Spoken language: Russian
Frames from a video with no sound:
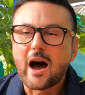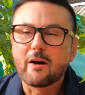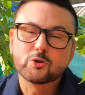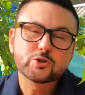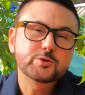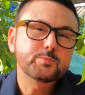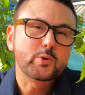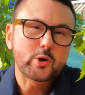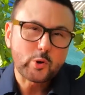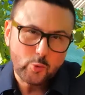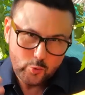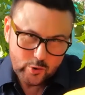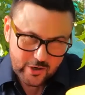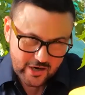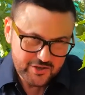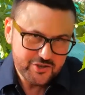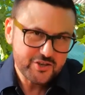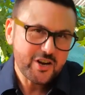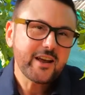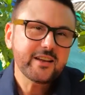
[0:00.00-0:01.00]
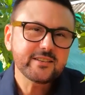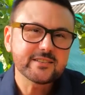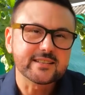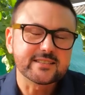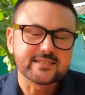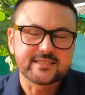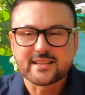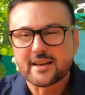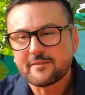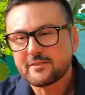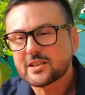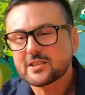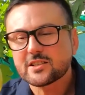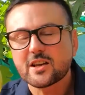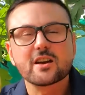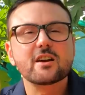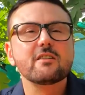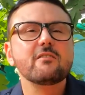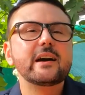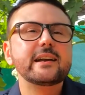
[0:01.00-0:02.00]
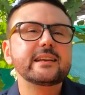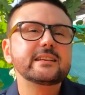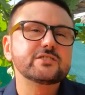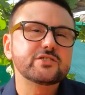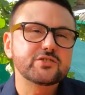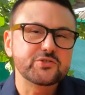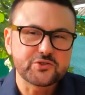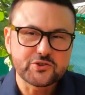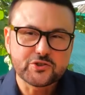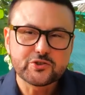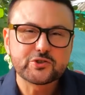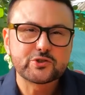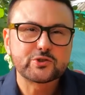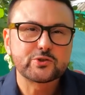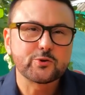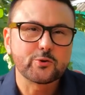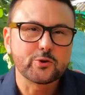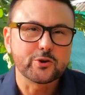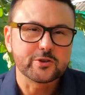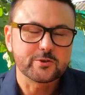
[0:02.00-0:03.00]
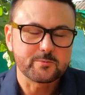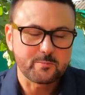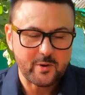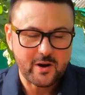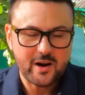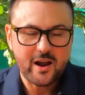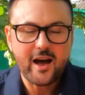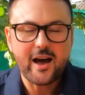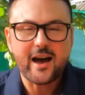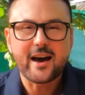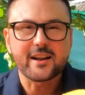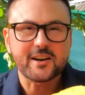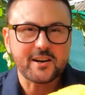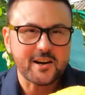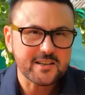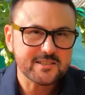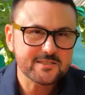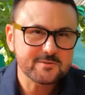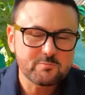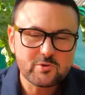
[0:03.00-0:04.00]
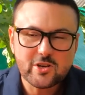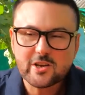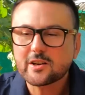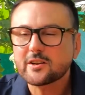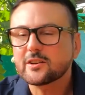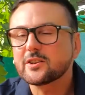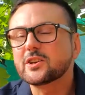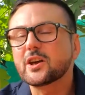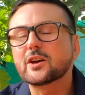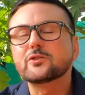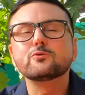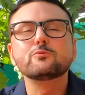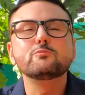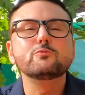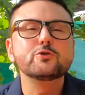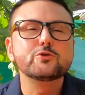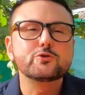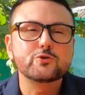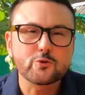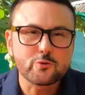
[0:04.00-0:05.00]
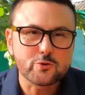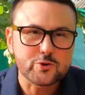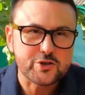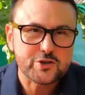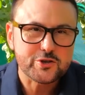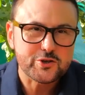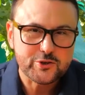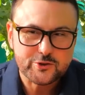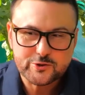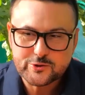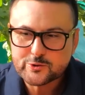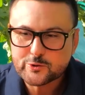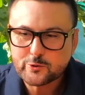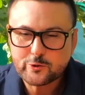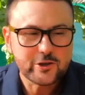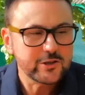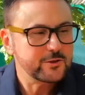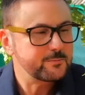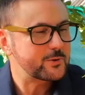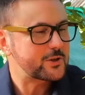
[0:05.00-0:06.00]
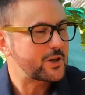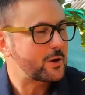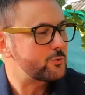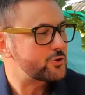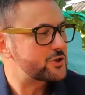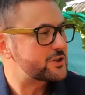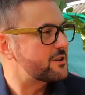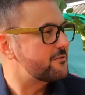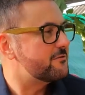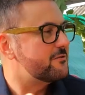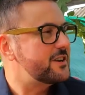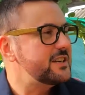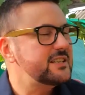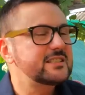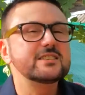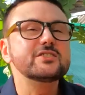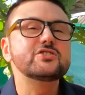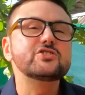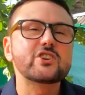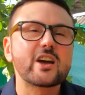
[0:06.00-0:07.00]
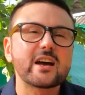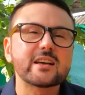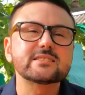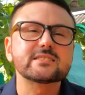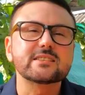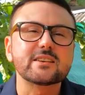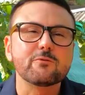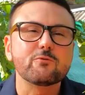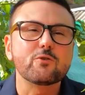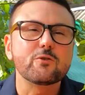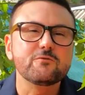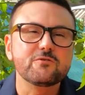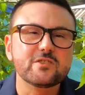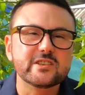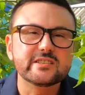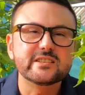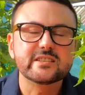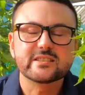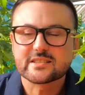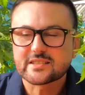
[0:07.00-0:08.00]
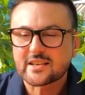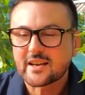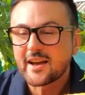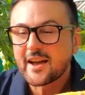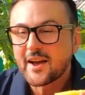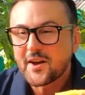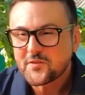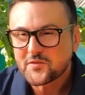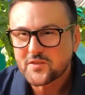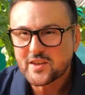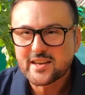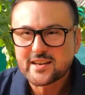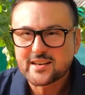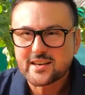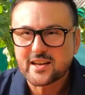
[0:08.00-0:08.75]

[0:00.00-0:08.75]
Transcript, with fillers: А вот про урожайность, наверное, говорить не стоит. Про размер, я думаю, тоже не стоит, потому что вы сейчас его видите на